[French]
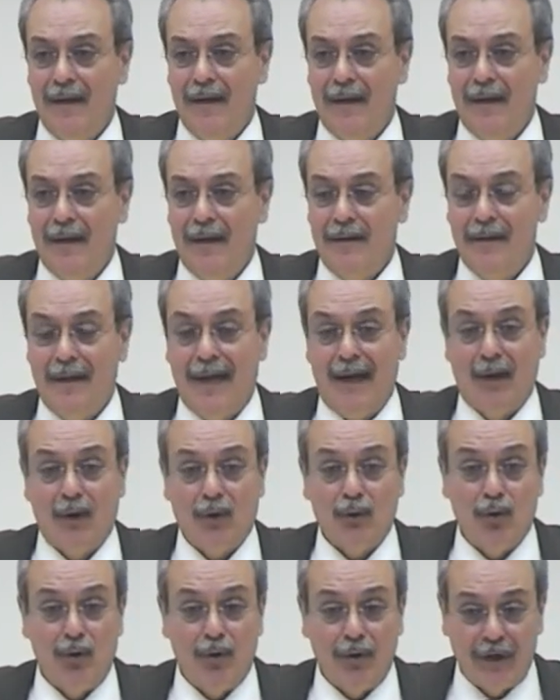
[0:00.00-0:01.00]
ce qui
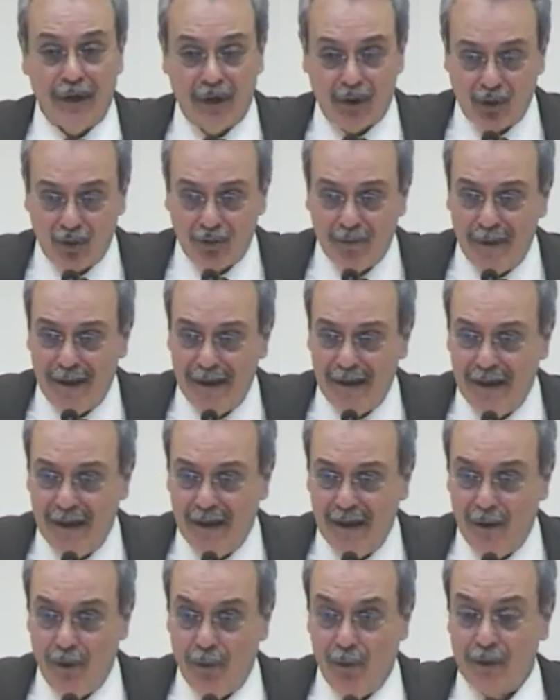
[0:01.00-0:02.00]
est
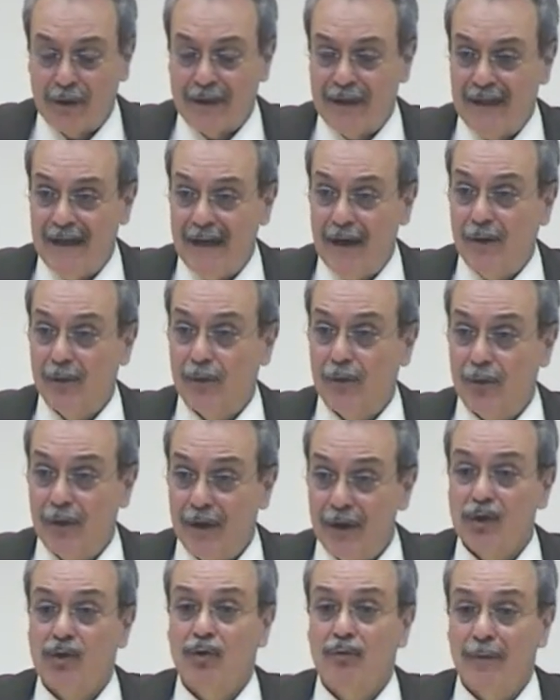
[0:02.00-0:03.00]
indispensable et nécessaire,
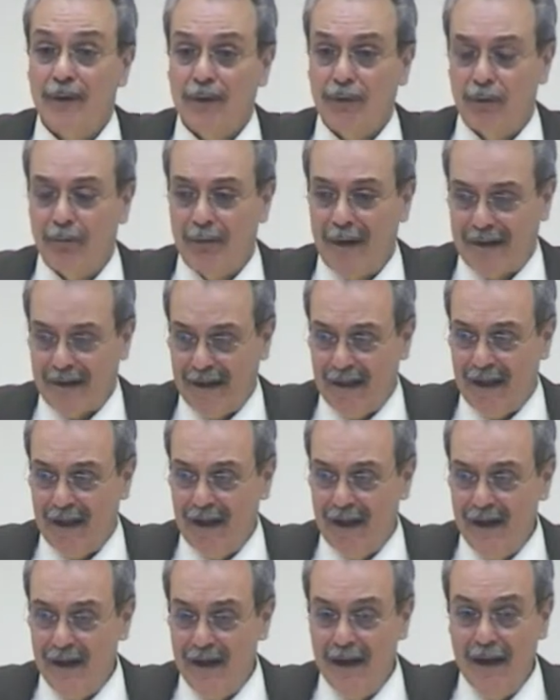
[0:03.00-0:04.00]
c'est de connaître,